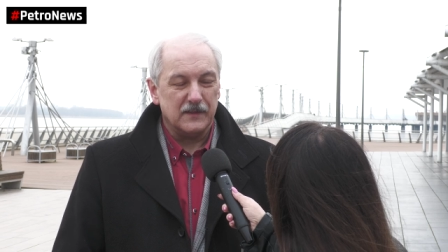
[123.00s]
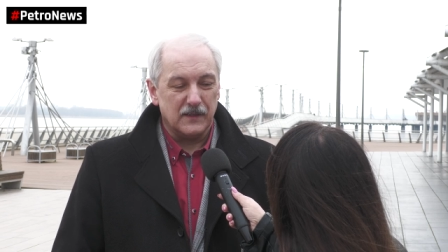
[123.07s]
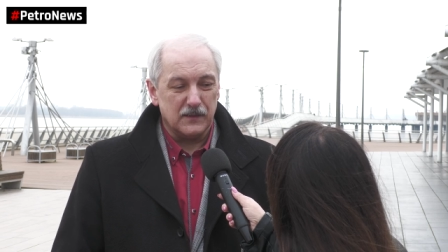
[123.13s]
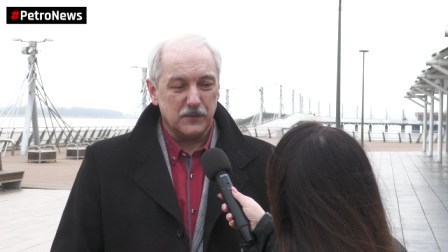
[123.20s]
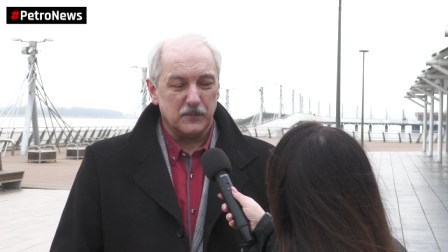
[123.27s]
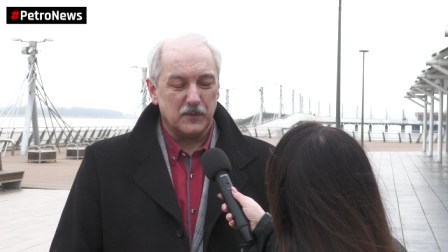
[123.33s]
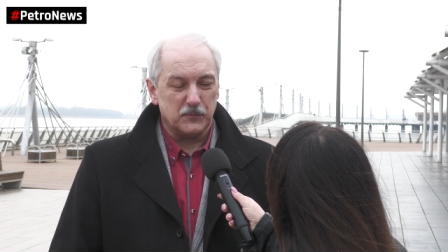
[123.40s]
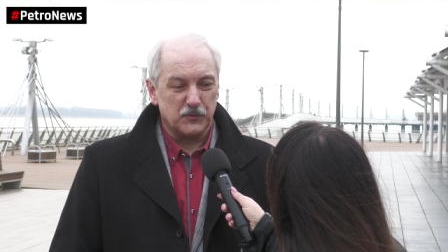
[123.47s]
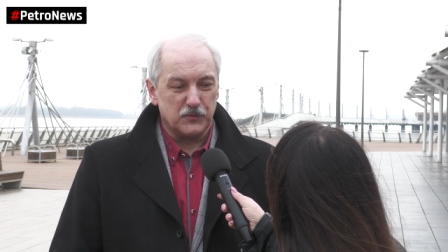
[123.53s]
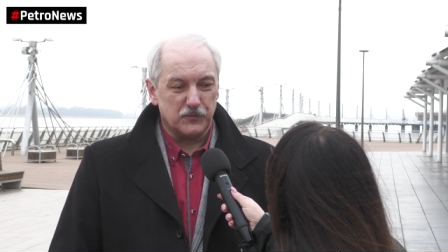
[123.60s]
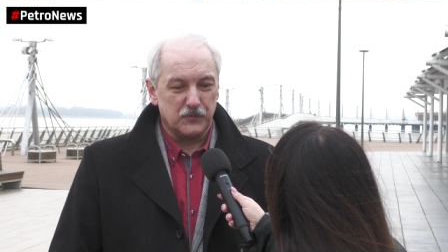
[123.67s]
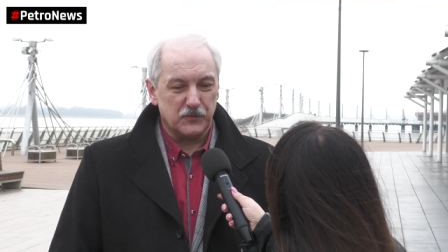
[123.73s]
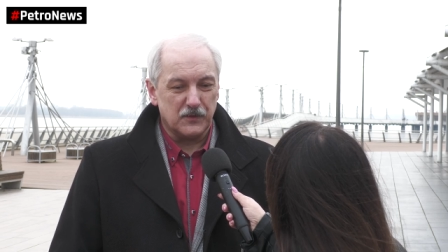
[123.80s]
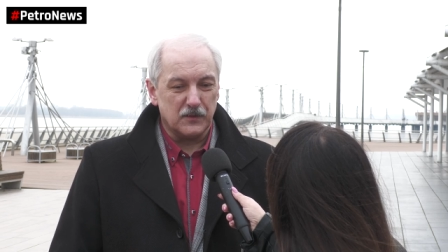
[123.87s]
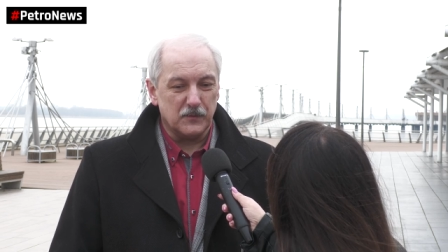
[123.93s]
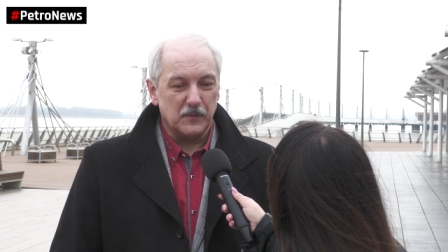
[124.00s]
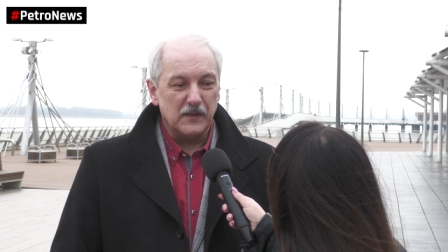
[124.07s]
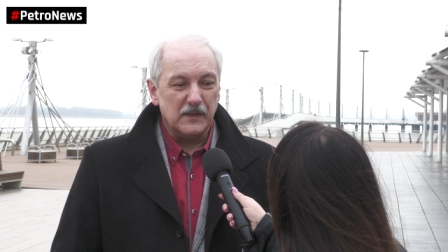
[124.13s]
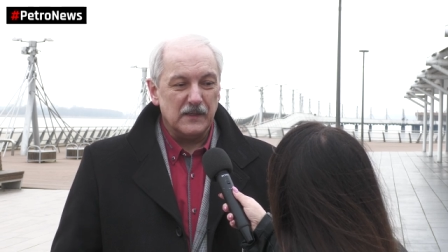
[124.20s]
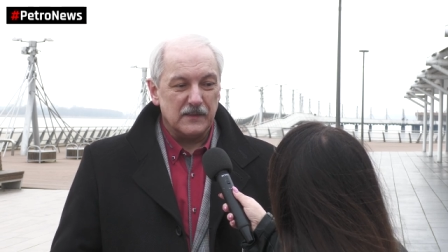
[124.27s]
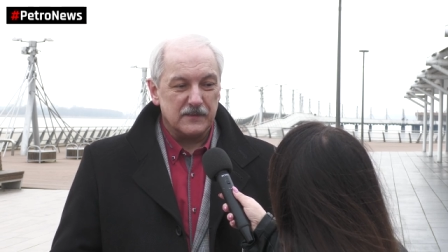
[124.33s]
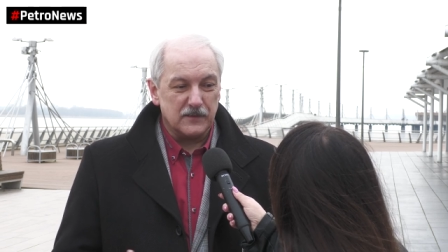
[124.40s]
na tym nabrzeżu wysianym.
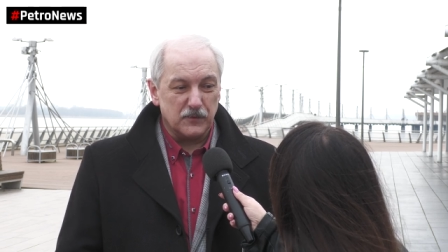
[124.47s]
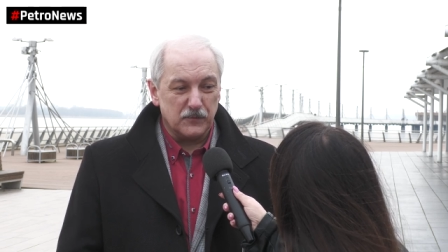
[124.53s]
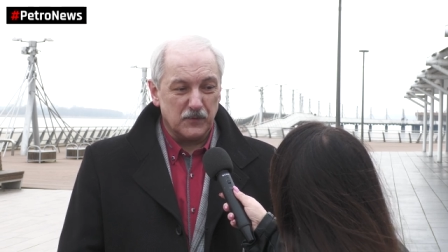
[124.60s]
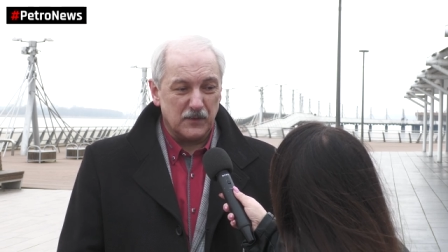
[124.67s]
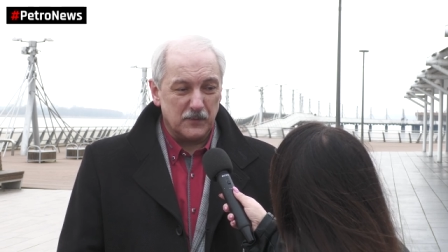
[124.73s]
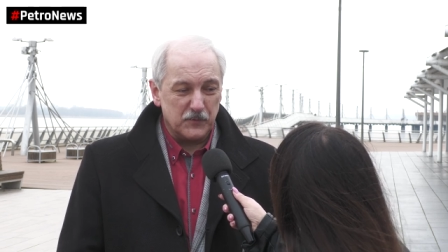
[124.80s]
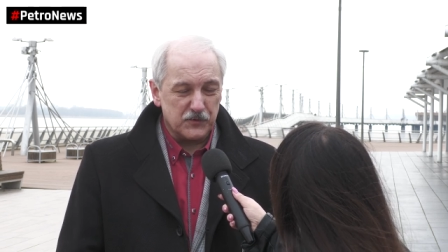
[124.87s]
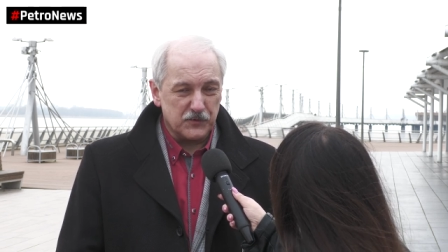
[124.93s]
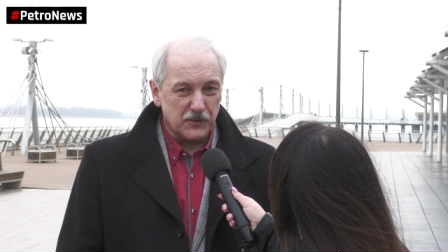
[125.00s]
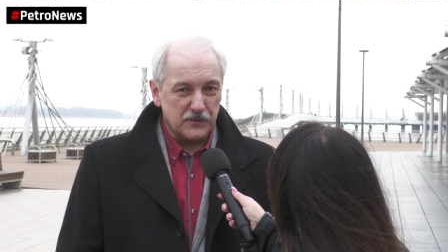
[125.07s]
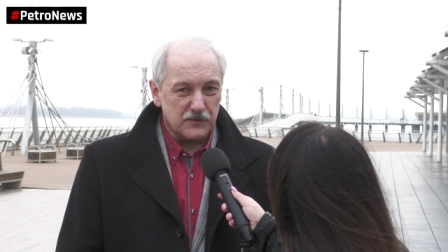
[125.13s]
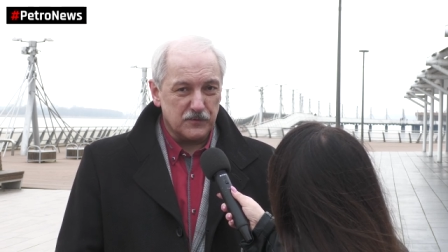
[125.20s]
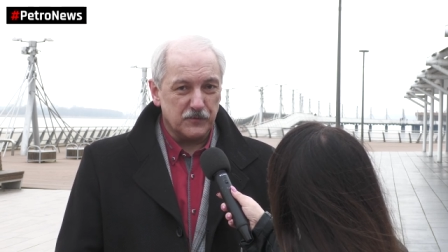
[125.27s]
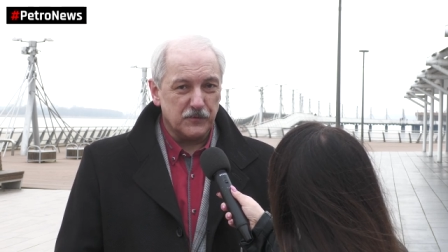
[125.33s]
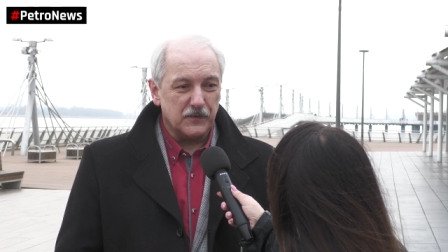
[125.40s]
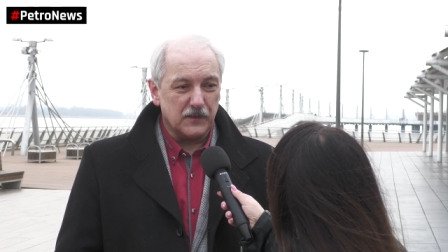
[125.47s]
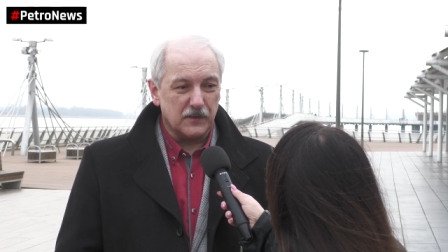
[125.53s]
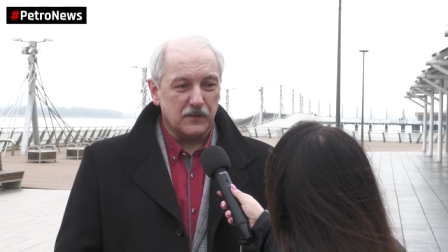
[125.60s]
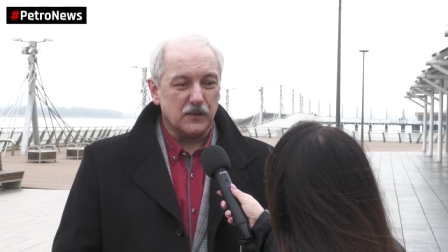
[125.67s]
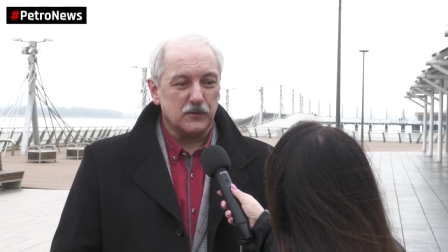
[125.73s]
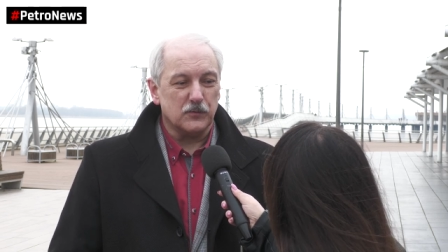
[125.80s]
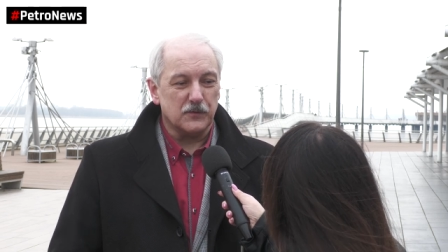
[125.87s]
Zarówno dla mieszkańców, jak
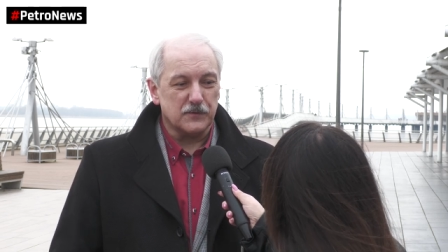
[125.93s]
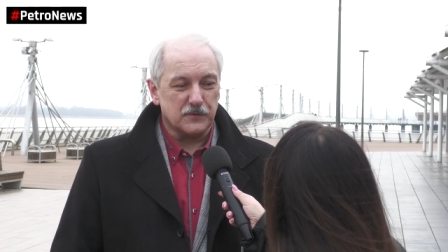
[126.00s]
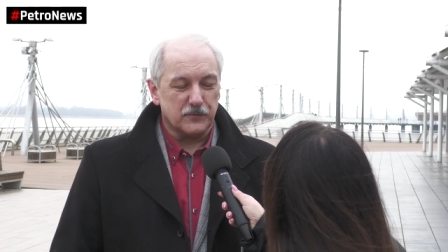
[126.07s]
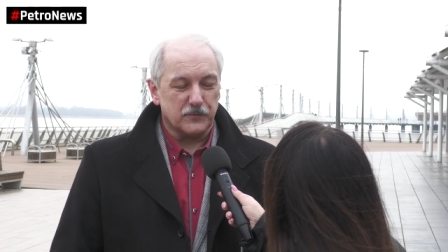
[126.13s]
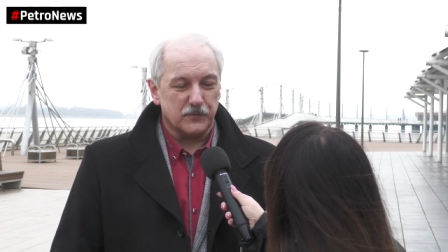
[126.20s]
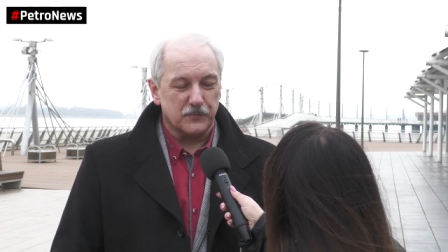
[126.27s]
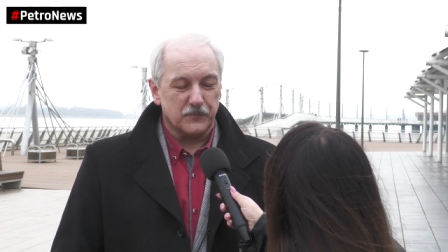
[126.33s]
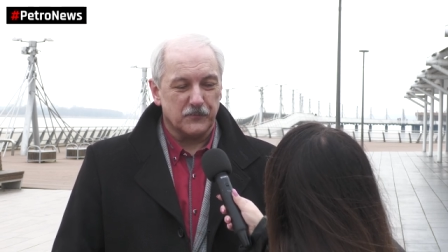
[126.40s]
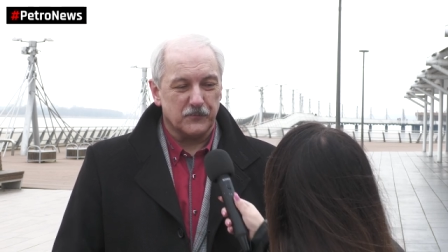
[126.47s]
i dla turystów.